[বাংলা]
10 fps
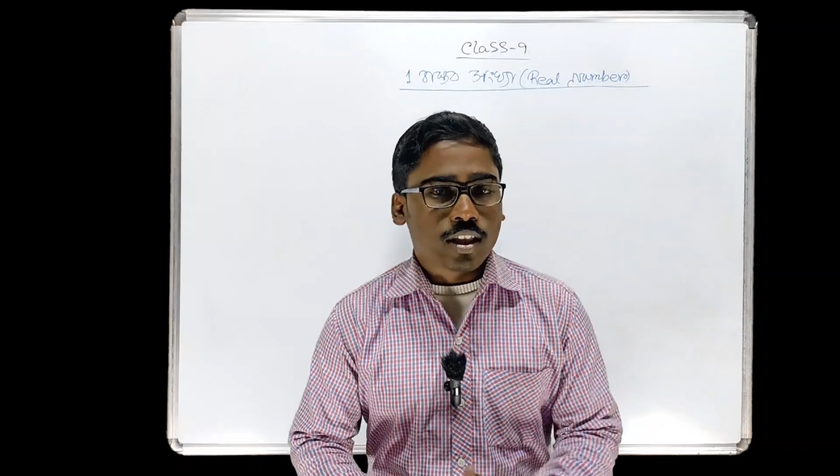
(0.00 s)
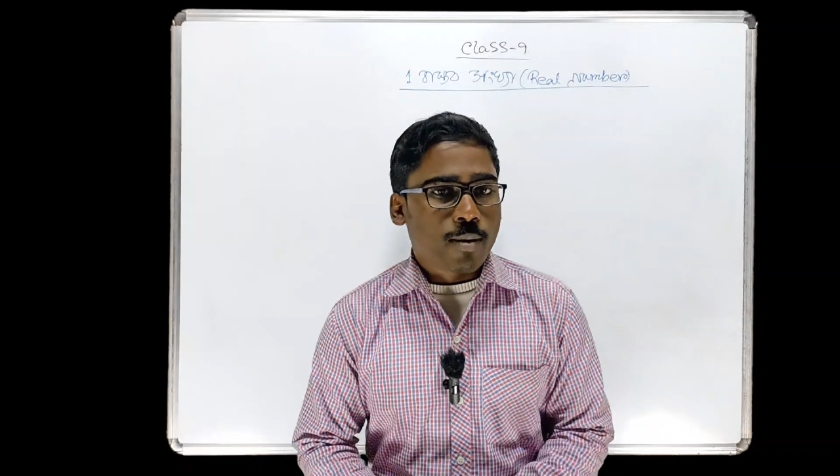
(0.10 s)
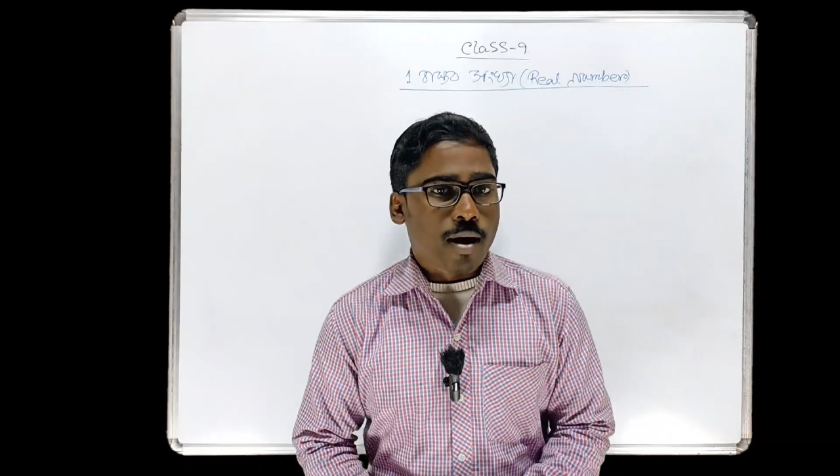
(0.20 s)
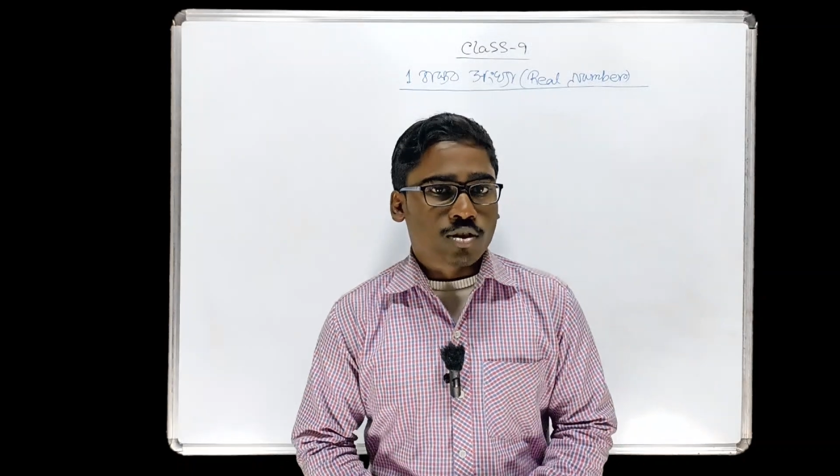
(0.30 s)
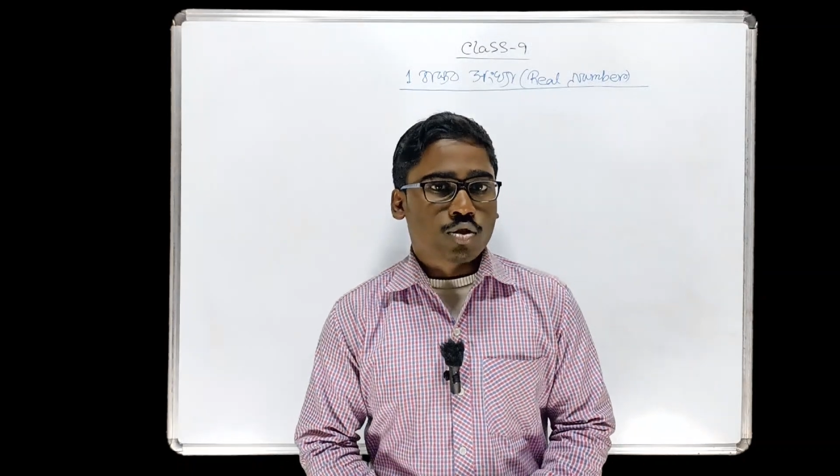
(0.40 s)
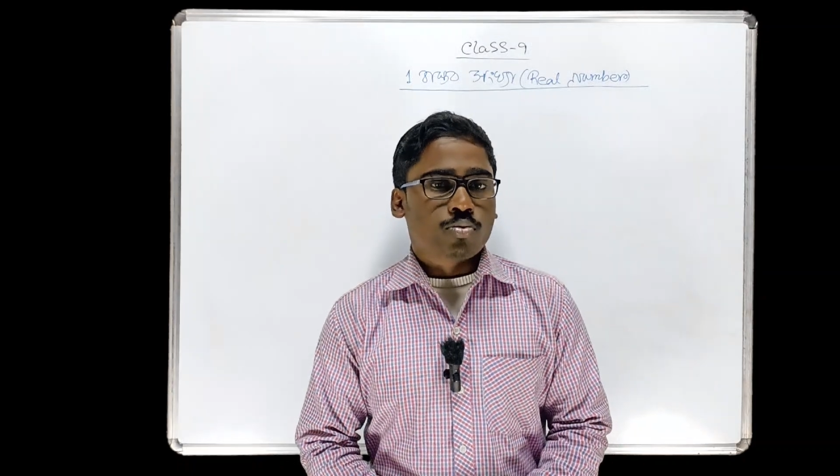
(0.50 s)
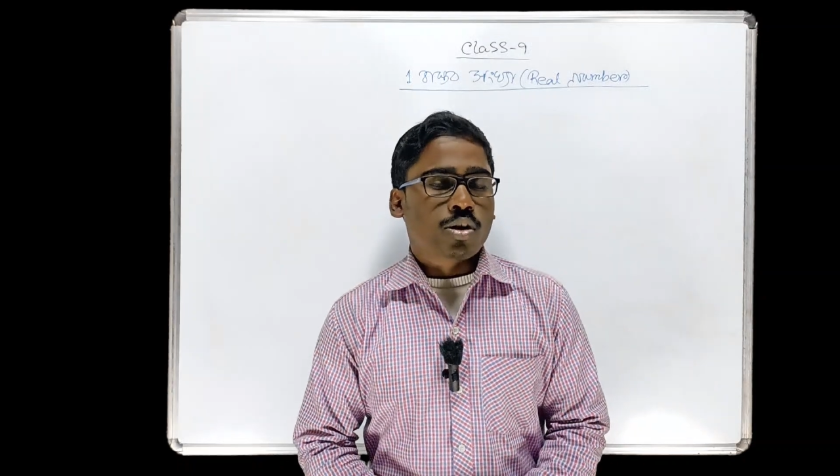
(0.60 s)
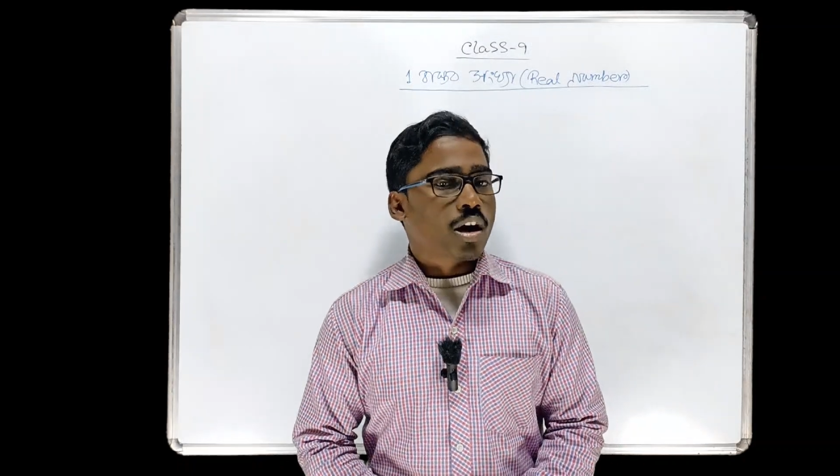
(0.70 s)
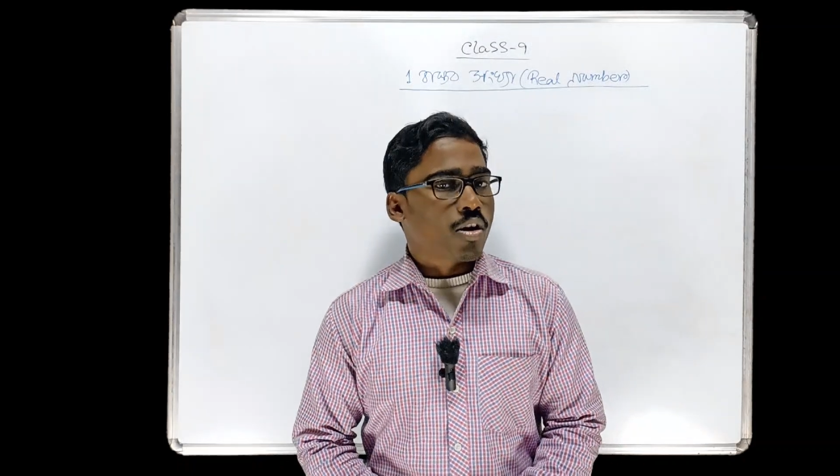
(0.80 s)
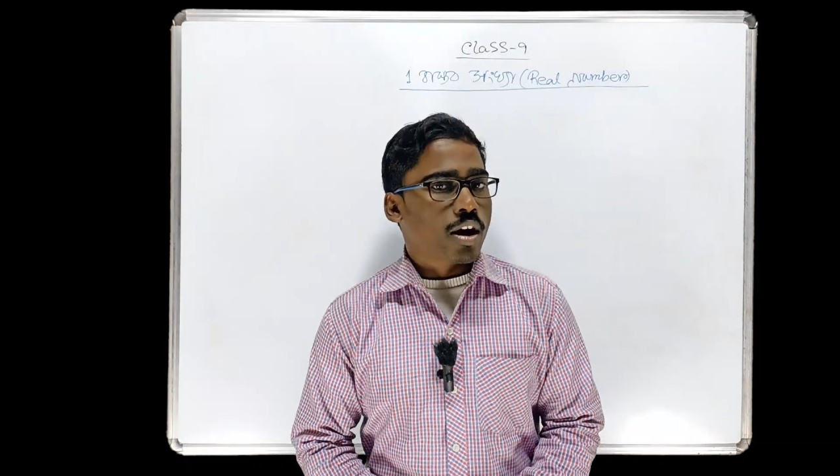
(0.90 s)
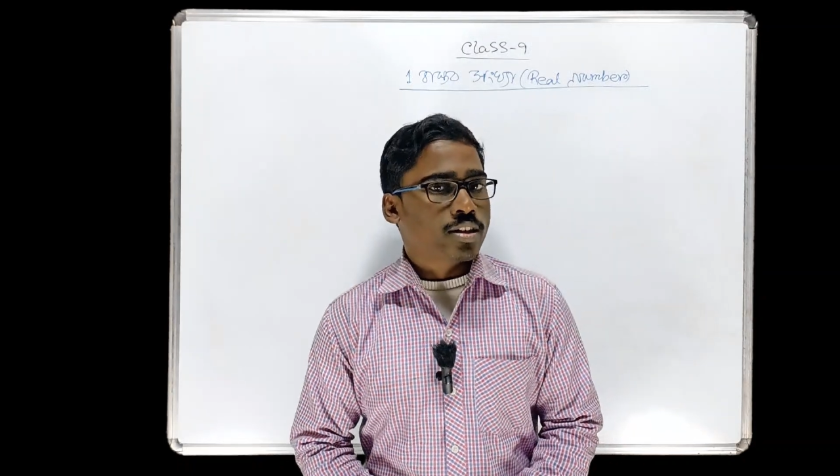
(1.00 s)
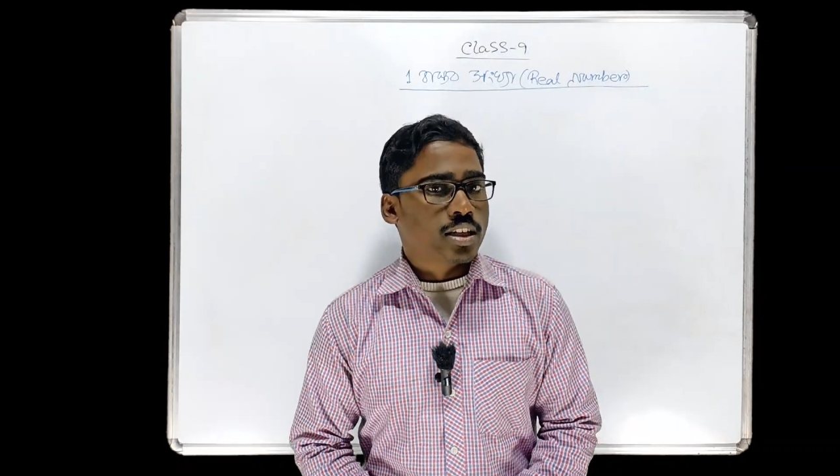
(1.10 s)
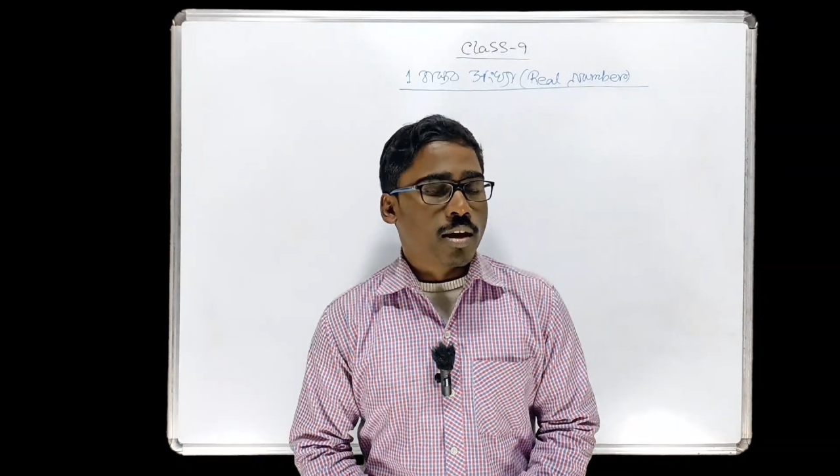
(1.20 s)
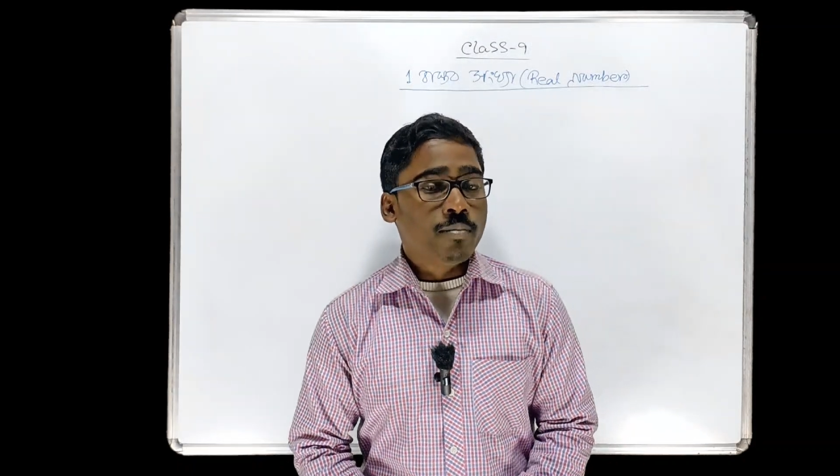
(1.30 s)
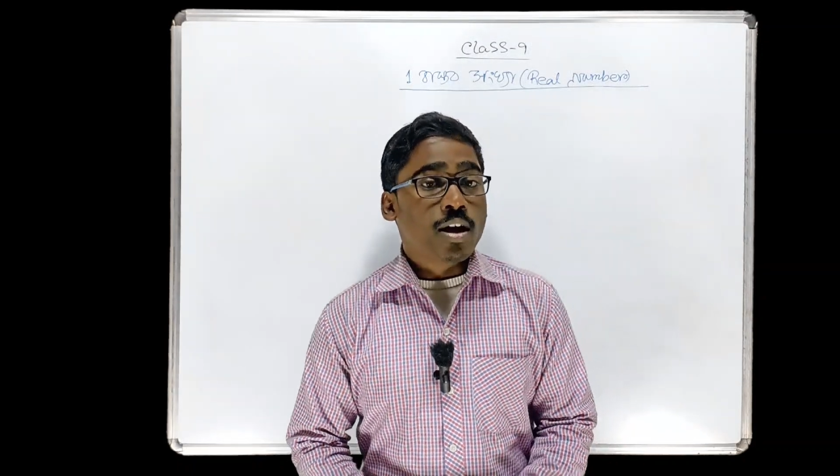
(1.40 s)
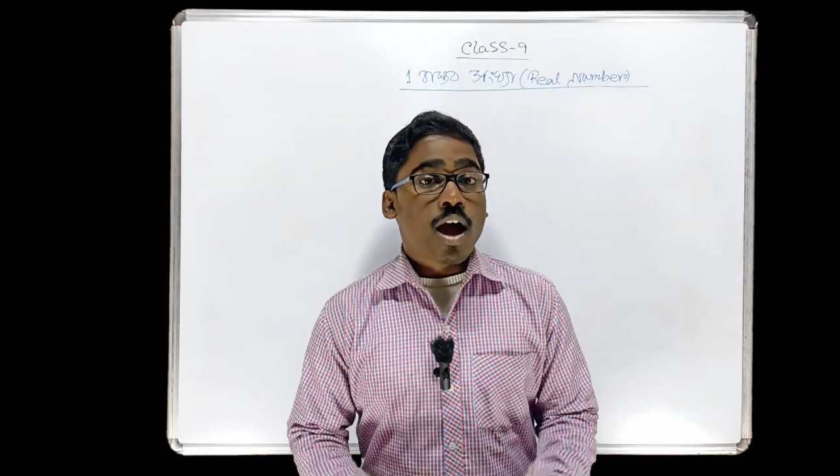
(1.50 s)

অধ্যায় বাস্তব সংখ্যা করাচ্ছিলাম